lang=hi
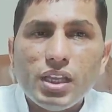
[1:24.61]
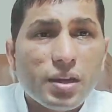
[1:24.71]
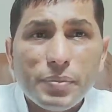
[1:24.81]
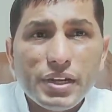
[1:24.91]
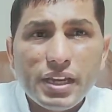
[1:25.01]

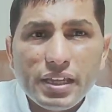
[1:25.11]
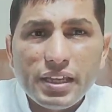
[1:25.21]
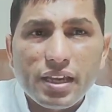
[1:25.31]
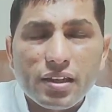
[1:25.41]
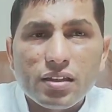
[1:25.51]
कंपनियां नहीं
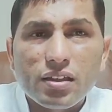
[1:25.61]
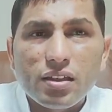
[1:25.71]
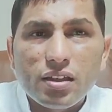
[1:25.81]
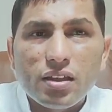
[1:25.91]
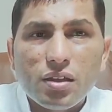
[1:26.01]
है
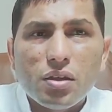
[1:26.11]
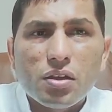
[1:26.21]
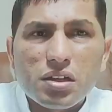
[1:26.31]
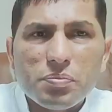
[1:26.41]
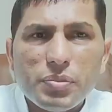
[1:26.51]

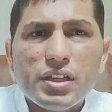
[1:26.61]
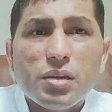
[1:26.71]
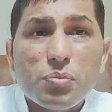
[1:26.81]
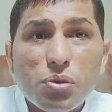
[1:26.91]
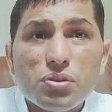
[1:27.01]

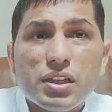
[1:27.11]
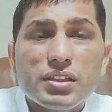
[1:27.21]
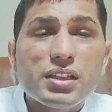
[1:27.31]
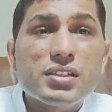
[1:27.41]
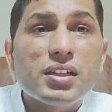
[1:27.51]
कंपनियां बहुत
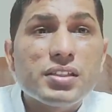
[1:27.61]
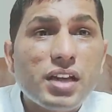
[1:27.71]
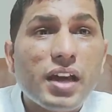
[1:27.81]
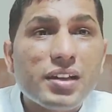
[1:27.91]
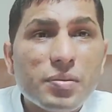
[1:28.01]
हैं दस
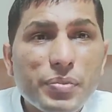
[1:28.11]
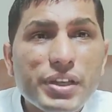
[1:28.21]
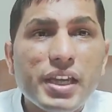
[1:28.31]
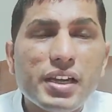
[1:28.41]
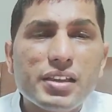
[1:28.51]
हजार
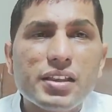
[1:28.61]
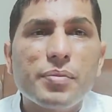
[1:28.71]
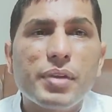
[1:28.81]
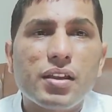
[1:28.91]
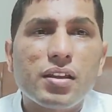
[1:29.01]
कंपनियां हैं कतर
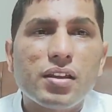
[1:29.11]
में